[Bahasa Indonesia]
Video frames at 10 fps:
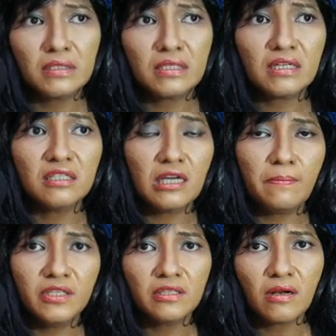sekejap
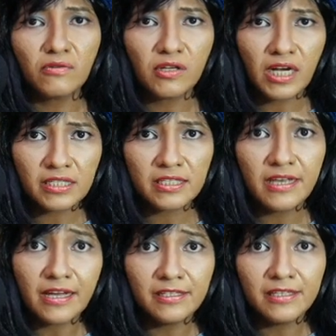cinta
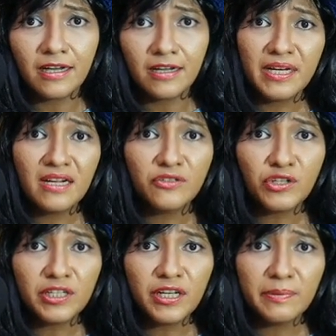lokasi aja padahal
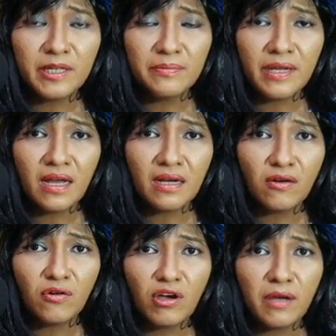Johnny Depp ini bilang
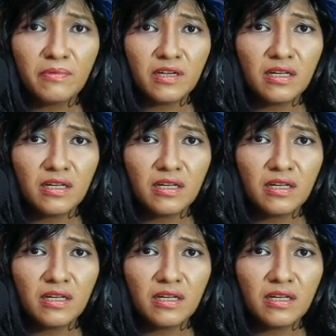kalau Amber